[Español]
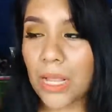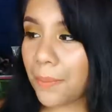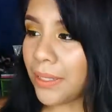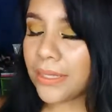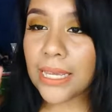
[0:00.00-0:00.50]
la
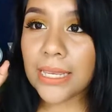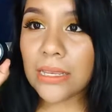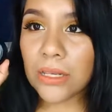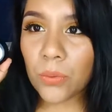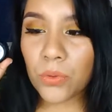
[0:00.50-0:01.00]

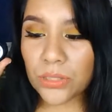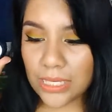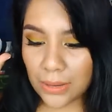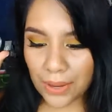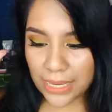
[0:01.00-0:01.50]
pantalla cómo se
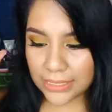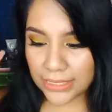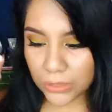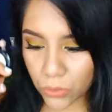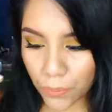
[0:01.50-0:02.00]
llama
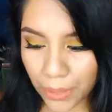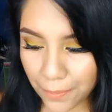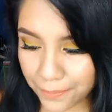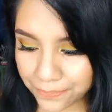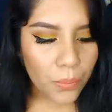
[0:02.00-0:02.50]
esta
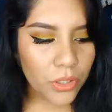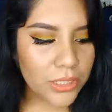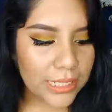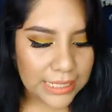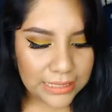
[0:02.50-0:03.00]
sombra. Bueno,
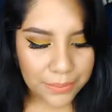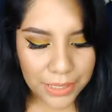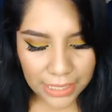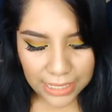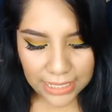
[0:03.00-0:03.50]
chicas,
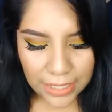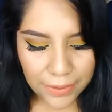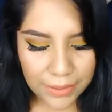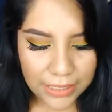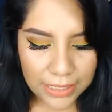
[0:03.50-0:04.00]
también que el
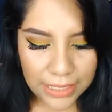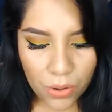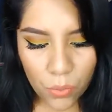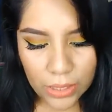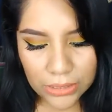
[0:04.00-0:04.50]
Javive
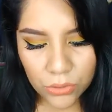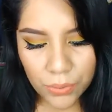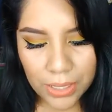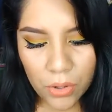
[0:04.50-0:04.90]
tiene una sombra